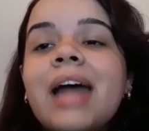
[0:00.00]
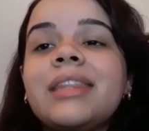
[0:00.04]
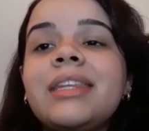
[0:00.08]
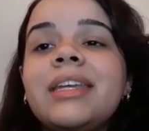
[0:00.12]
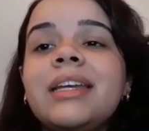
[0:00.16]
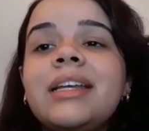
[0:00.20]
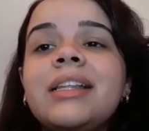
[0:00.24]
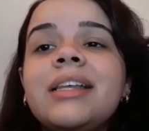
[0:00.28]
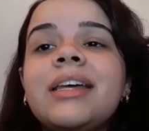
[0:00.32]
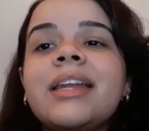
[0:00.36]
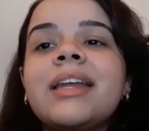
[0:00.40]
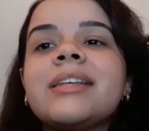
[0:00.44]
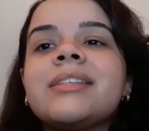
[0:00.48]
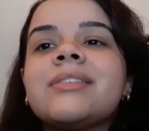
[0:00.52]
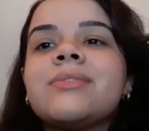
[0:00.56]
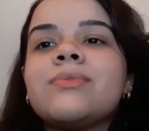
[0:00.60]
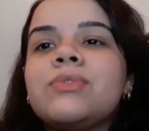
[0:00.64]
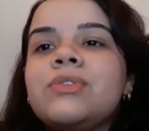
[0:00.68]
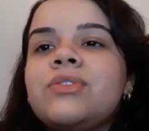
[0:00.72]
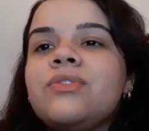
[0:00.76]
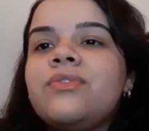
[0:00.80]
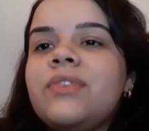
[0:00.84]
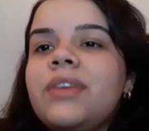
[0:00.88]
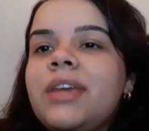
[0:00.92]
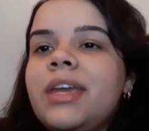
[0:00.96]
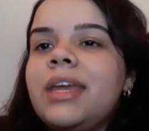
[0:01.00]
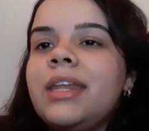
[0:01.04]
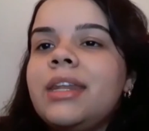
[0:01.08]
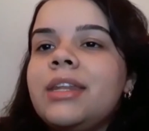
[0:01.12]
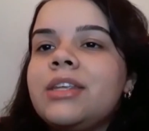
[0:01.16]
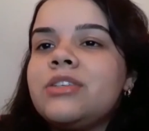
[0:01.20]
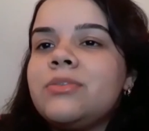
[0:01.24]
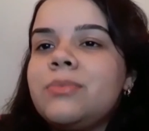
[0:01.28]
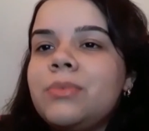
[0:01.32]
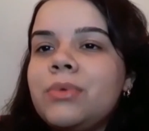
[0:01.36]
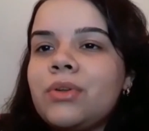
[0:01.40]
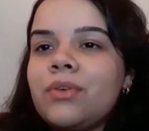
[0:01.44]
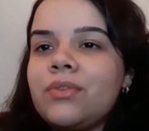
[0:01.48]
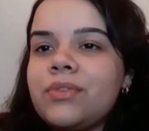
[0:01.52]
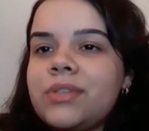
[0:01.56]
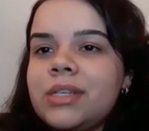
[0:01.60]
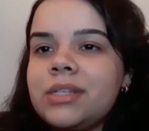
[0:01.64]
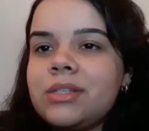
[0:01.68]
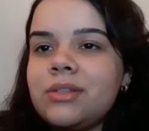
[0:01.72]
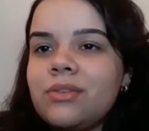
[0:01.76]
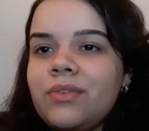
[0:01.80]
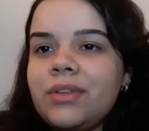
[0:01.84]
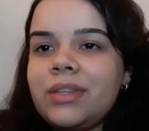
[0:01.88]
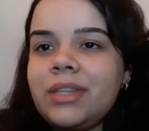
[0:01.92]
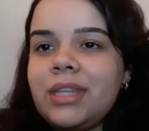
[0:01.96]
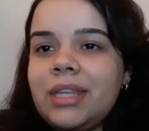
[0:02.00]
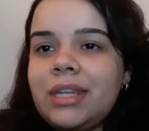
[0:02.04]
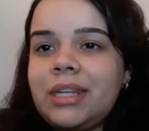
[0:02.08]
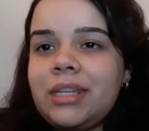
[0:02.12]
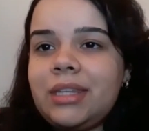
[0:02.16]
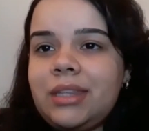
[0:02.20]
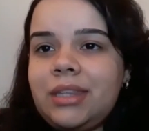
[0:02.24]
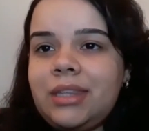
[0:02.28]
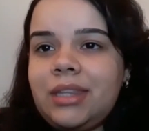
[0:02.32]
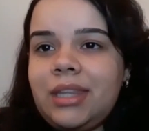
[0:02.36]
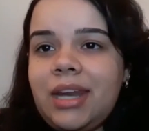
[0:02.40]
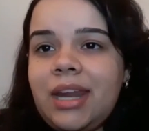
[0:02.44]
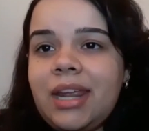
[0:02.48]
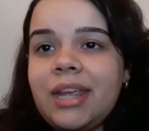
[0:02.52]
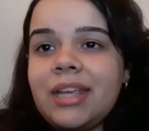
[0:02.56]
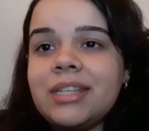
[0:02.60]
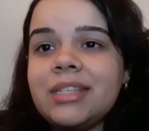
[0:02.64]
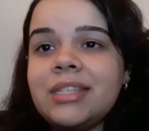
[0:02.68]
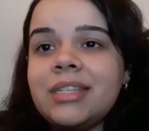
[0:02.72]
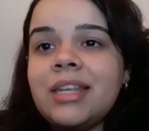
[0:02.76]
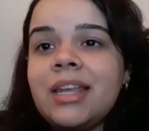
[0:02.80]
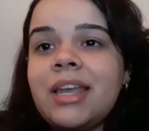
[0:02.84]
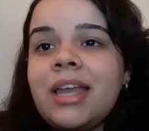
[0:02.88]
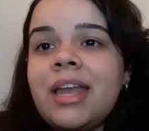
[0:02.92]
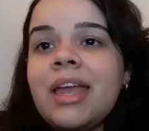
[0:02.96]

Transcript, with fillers: Declaração de Viena de 1993